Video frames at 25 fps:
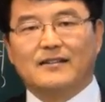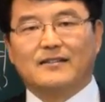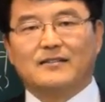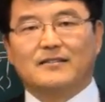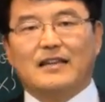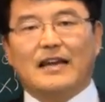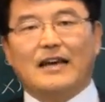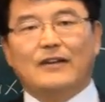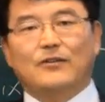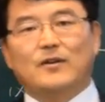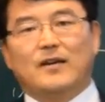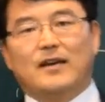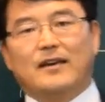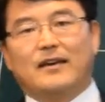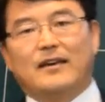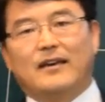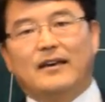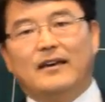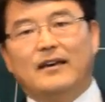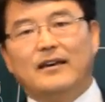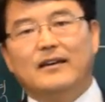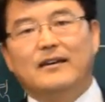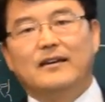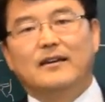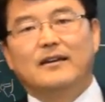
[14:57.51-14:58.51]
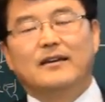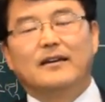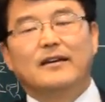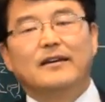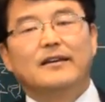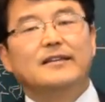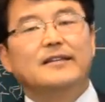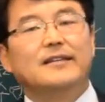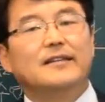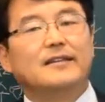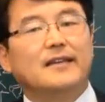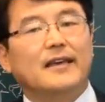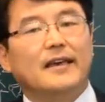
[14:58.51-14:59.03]
사위에게
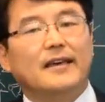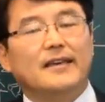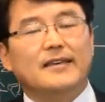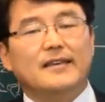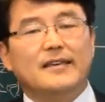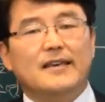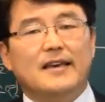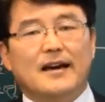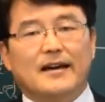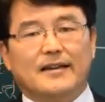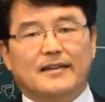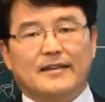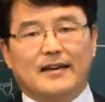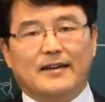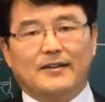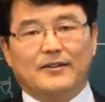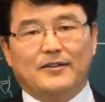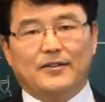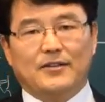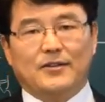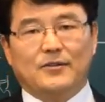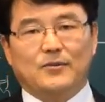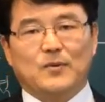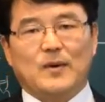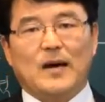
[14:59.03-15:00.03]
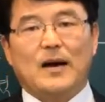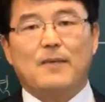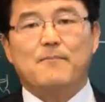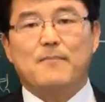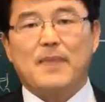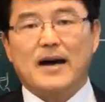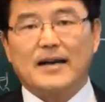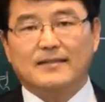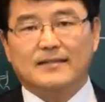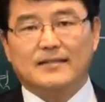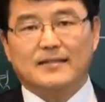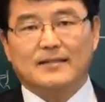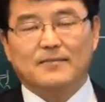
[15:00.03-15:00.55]
이렇게 이야기하는 경우가
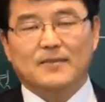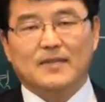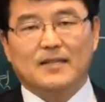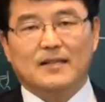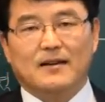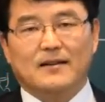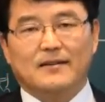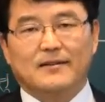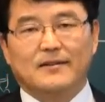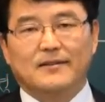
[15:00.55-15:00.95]
많습니다.